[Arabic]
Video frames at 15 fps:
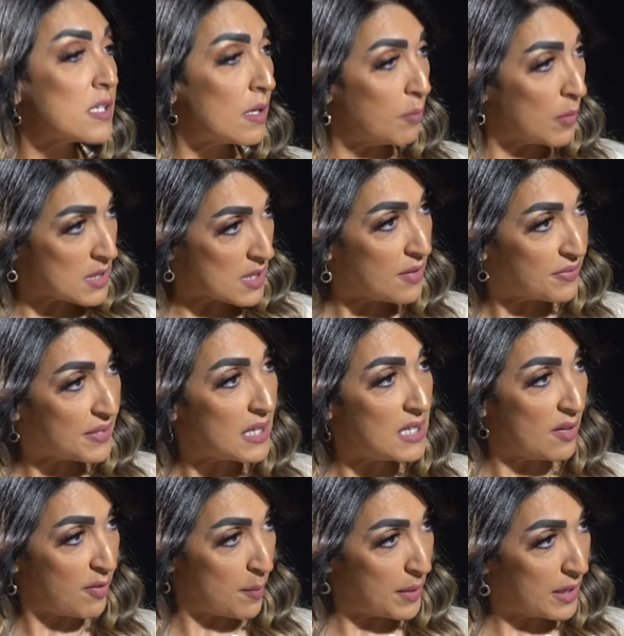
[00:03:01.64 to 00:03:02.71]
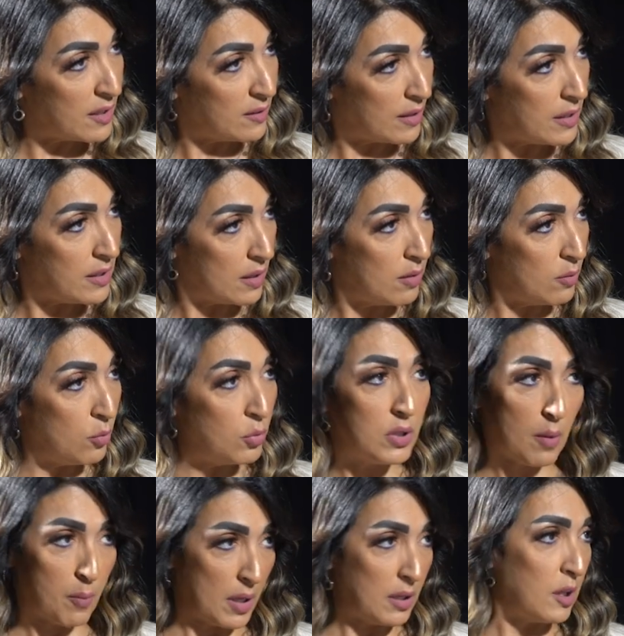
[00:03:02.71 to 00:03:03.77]
مصايف تانية في أماكن تانية
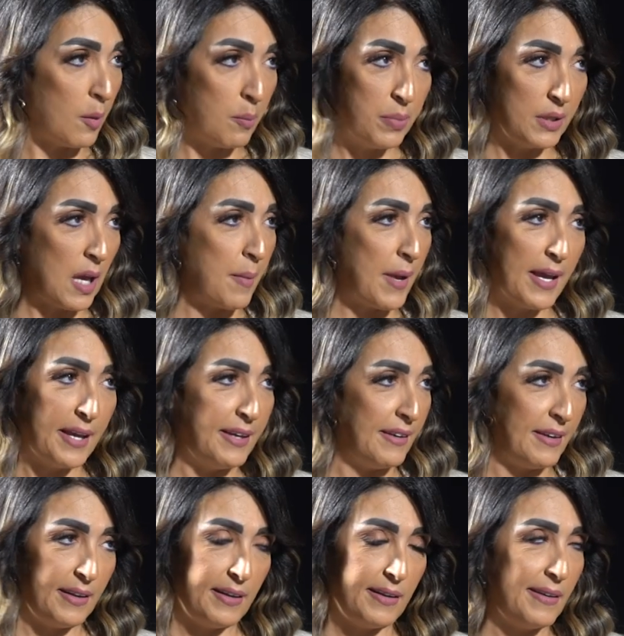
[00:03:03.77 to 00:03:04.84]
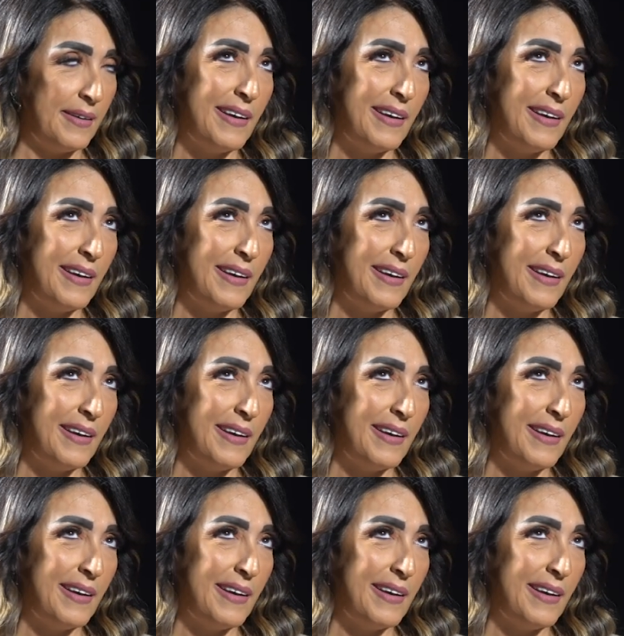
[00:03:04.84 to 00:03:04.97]
وده مطلب جماهيري آه.